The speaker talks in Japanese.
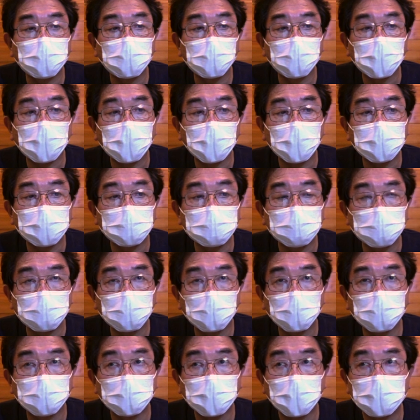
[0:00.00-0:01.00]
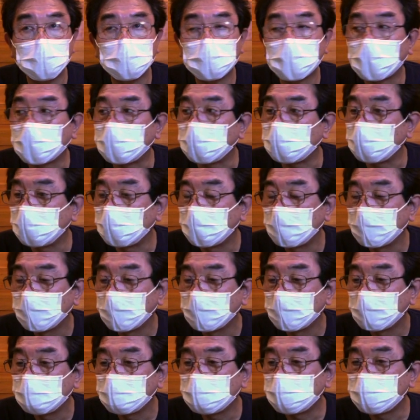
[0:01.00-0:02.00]
光から行くと、だいたい
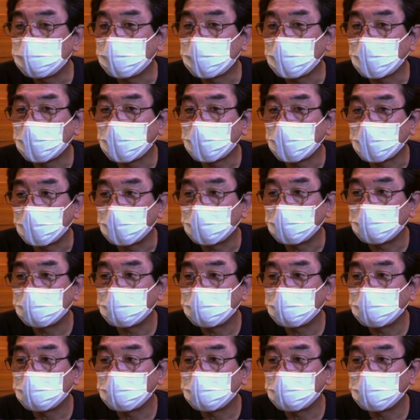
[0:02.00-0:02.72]
2時間半